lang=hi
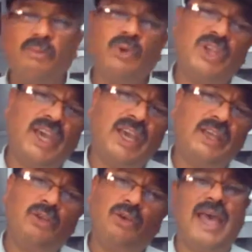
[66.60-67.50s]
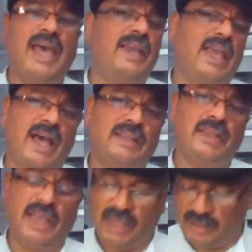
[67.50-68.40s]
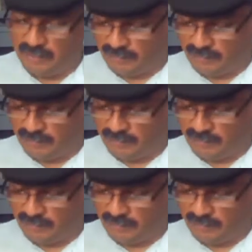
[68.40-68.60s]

मुझे तो खैर याद नहीं